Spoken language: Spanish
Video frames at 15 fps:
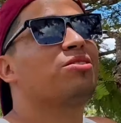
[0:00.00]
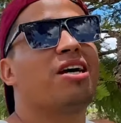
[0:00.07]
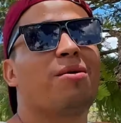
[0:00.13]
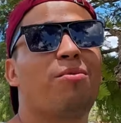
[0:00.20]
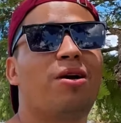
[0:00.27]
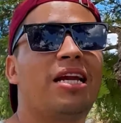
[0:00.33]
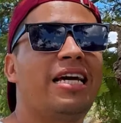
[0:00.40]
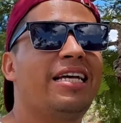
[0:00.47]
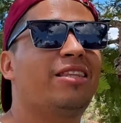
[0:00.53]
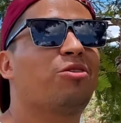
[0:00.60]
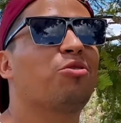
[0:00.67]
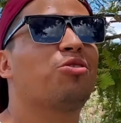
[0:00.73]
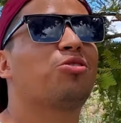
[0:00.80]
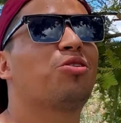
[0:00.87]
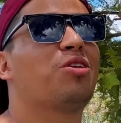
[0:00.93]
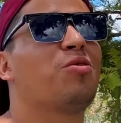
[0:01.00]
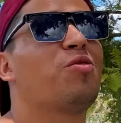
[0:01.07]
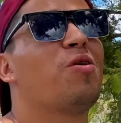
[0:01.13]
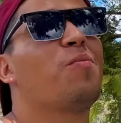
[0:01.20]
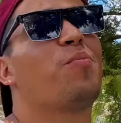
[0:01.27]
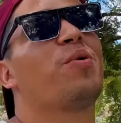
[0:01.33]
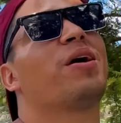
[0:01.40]
arbolitos donde
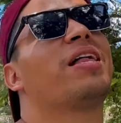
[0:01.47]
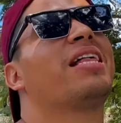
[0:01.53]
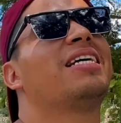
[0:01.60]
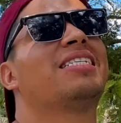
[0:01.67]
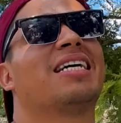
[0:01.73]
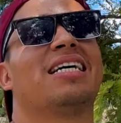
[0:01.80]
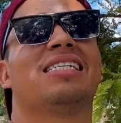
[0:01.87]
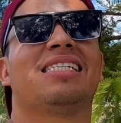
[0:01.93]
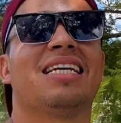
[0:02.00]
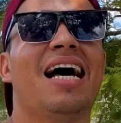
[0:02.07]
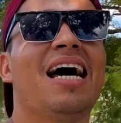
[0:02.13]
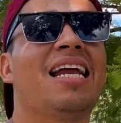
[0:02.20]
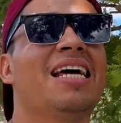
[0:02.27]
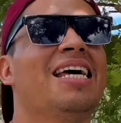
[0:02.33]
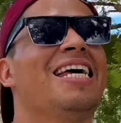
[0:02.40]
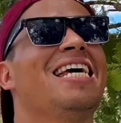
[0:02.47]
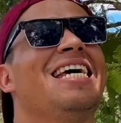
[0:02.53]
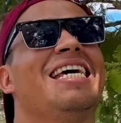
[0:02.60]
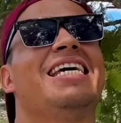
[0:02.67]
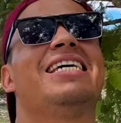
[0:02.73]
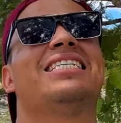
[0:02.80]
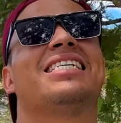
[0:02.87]
uno puede descansar
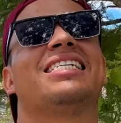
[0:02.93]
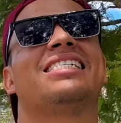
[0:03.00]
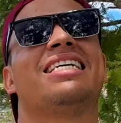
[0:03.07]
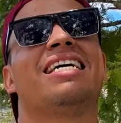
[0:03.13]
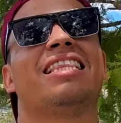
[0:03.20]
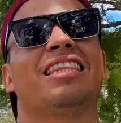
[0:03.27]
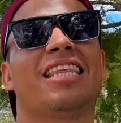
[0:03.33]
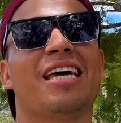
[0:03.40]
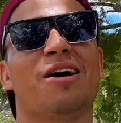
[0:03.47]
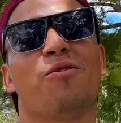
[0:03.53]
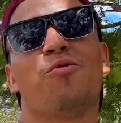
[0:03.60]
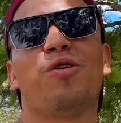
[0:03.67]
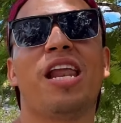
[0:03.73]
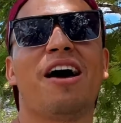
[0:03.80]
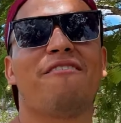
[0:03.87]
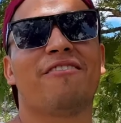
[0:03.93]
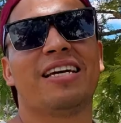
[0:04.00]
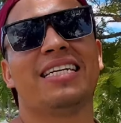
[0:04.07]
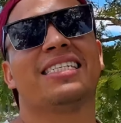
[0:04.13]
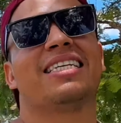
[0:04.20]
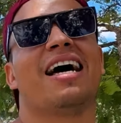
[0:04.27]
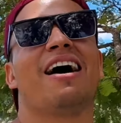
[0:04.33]
y se siente una
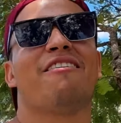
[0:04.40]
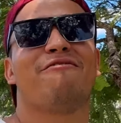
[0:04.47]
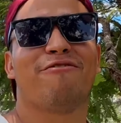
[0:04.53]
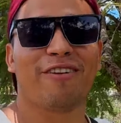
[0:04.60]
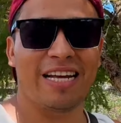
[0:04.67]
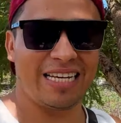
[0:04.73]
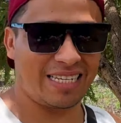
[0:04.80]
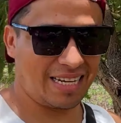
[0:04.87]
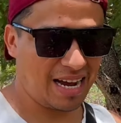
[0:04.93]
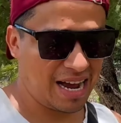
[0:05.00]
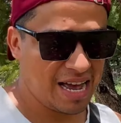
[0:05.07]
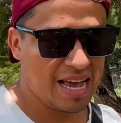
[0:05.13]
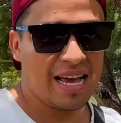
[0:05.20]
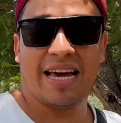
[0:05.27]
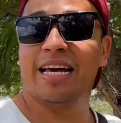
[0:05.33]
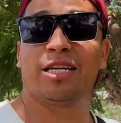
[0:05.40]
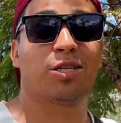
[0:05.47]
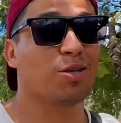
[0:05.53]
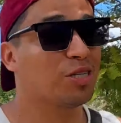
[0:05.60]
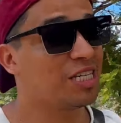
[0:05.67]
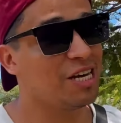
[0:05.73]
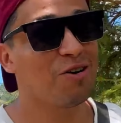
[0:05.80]
brisa fresca.
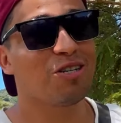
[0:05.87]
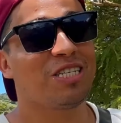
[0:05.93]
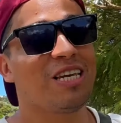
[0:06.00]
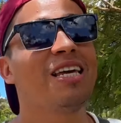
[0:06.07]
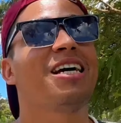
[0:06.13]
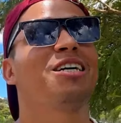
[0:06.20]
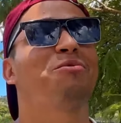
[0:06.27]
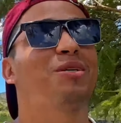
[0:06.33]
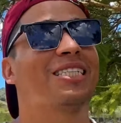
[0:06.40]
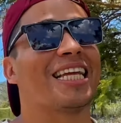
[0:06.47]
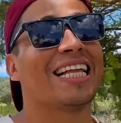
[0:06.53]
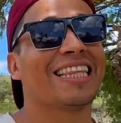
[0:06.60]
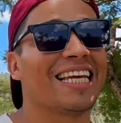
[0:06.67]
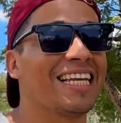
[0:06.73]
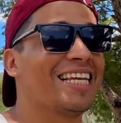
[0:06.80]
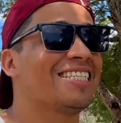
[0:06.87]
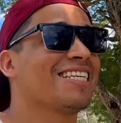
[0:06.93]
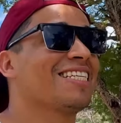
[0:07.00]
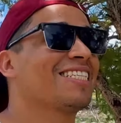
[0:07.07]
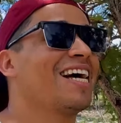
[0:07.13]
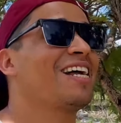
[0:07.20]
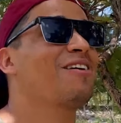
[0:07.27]
Esto sí o sí es bastante
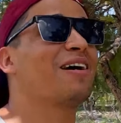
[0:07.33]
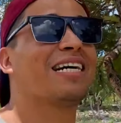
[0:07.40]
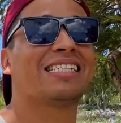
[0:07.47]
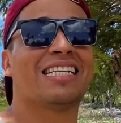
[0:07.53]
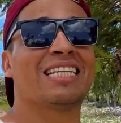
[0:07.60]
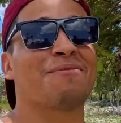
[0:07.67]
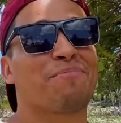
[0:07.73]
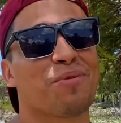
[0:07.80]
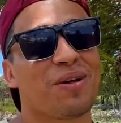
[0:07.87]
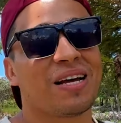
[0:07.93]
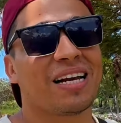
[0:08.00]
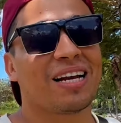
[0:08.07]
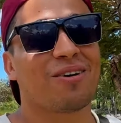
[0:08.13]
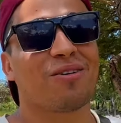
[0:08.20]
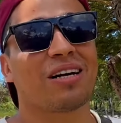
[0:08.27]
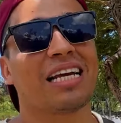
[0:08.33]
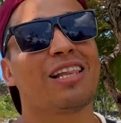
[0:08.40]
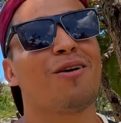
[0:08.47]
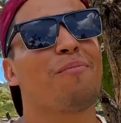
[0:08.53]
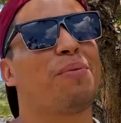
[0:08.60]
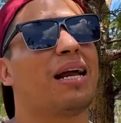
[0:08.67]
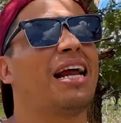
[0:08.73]
necesario en este tipo de
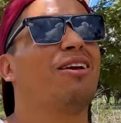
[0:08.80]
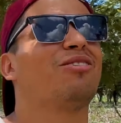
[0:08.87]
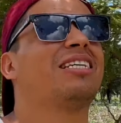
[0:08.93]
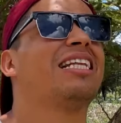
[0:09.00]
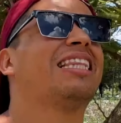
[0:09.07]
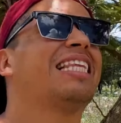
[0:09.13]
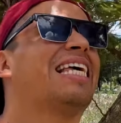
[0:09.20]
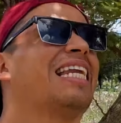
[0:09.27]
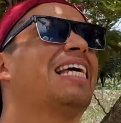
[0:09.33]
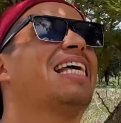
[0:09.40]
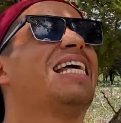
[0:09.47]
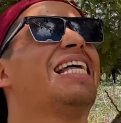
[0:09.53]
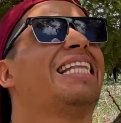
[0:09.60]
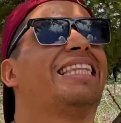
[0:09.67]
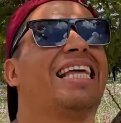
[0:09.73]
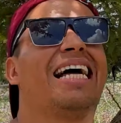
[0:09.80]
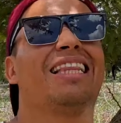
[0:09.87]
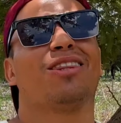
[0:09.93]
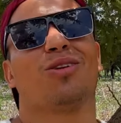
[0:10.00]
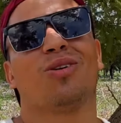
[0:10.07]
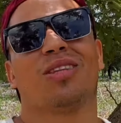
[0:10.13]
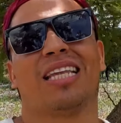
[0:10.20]
recorrido para no sentir
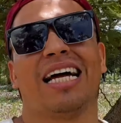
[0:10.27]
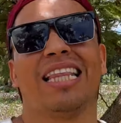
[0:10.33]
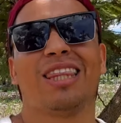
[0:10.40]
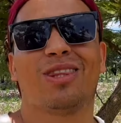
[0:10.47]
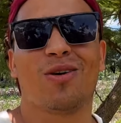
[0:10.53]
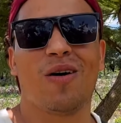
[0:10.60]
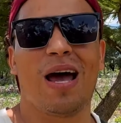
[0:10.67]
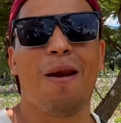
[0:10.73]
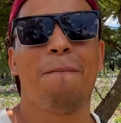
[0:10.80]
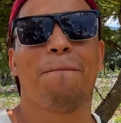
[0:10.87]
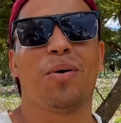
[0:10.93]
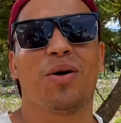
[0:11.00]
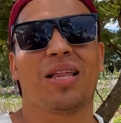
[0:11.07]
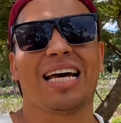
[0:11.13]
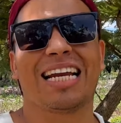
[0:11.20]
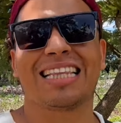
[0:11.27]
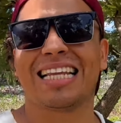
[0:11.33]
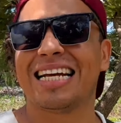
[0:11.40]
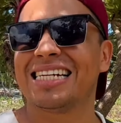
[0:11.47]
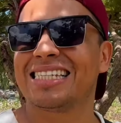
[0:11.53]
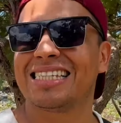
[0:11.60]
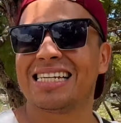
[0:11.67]
tanto, tanto el poder
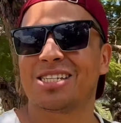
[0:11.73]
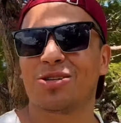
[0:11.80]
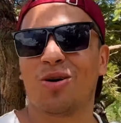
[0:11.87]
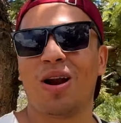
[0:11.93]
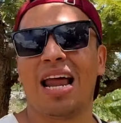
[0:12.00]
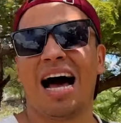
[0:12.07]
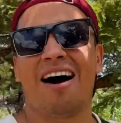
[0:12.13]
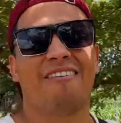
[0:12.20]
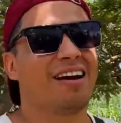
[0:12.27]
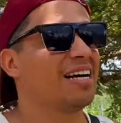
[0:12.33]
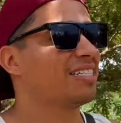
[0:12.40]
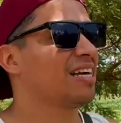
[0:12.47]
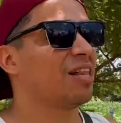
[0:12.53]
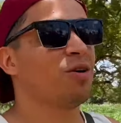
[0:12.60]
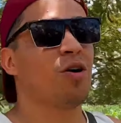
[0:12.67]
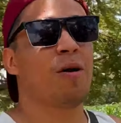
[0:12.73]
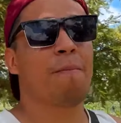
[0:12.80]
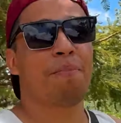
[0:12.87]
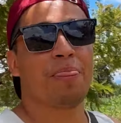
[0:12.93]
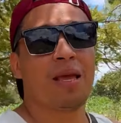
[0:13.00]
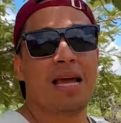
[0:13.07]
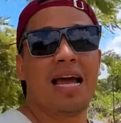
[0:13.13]
de este sol abrasador.
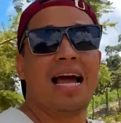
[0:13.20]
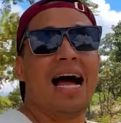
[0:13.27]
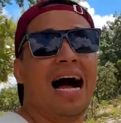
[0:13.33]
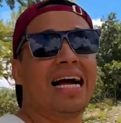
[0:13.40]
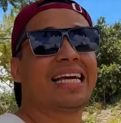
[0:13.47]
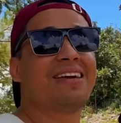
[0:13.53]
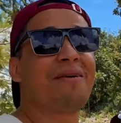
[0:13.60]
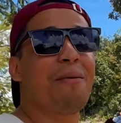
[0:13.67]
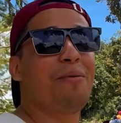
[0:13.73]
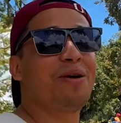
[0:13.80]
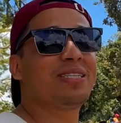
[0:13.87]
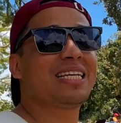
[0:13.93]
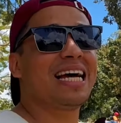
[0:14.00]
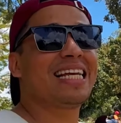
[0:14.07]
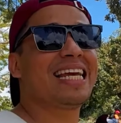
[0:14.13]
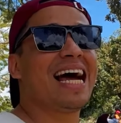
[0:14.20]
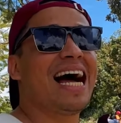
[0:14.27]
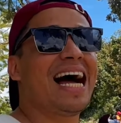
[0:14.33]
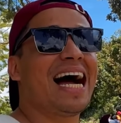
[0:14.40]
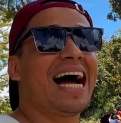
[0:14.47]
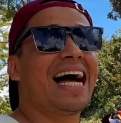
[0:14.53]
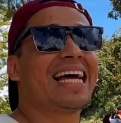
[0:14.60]
Aquí vamos
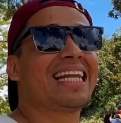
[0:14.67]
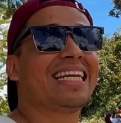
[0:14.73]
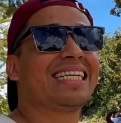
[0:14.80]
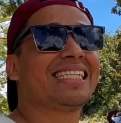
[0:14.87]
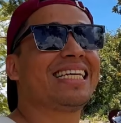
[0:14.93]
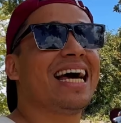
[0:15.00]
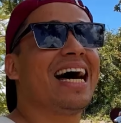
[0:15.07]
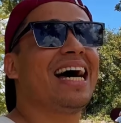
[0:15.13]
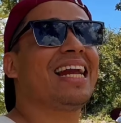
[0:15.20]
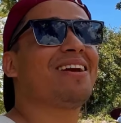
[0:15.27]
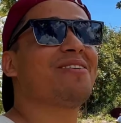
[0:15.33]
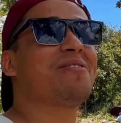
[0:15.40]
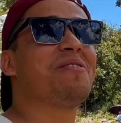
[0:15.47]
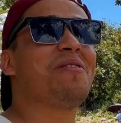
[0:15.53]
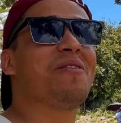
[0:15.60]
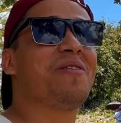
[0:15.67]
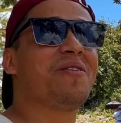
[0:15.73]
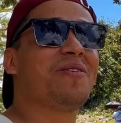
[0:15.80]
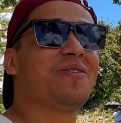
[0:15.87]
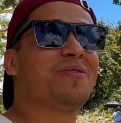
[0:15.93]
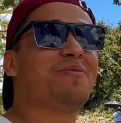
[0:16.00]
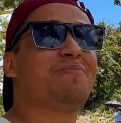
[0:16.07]
allá a iniciar
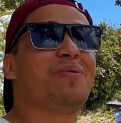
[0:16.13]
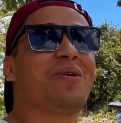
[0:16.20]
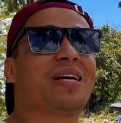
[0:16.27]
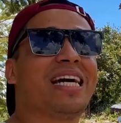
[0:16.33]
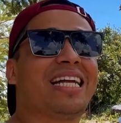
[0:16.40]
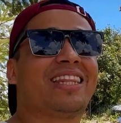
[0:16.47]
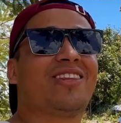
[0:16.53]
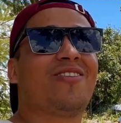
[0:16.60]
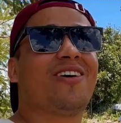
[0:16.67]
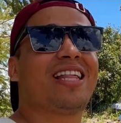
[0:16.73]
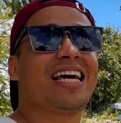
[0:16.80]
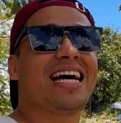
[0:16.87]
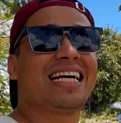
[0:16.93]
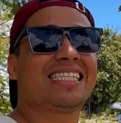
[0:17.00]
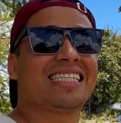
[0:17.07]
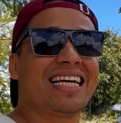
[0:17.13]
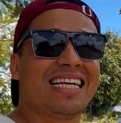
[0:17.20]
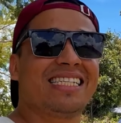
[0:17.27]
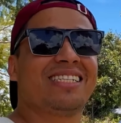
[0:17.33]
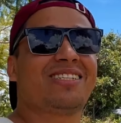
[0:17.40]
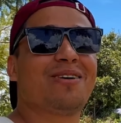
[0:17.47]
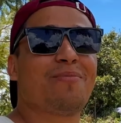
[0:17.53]
oh, un poquito de
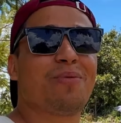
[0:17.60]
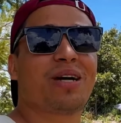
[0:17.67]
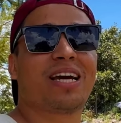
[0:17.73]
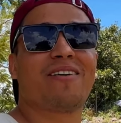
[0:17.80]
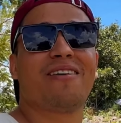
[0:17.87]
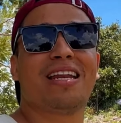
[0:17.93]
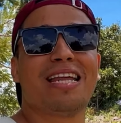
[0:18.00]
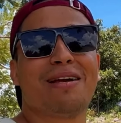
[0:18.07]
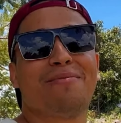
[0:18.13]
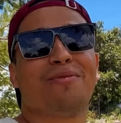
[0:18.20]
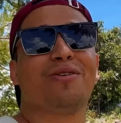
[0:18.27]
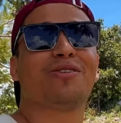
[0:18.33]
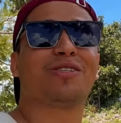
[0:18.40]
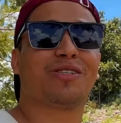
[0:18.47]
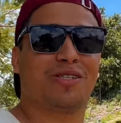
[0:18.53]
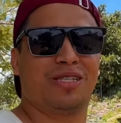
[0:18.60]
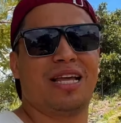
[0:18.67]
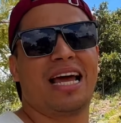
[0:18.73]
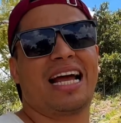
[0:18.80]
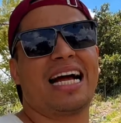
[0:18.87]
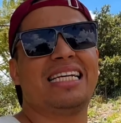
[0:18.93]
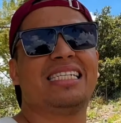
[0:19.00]
ascenso porque venimos
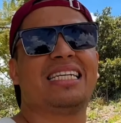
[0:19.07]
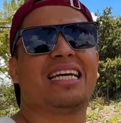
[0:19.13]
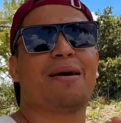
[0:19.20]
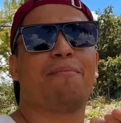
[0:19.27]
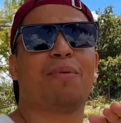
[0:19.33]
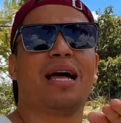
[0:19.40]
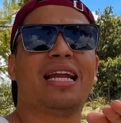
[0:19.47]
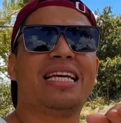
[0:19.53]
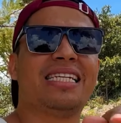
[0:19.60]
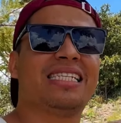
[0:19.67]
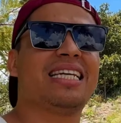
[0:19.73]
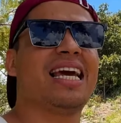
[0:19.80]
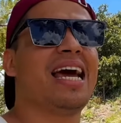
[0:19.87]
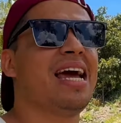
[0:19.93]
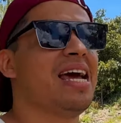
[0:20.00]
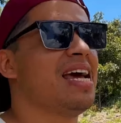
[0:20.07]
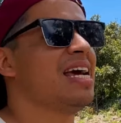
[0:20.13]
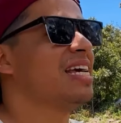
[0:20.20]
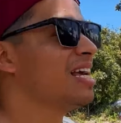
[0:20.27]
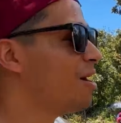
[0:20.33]
de casi que planicie y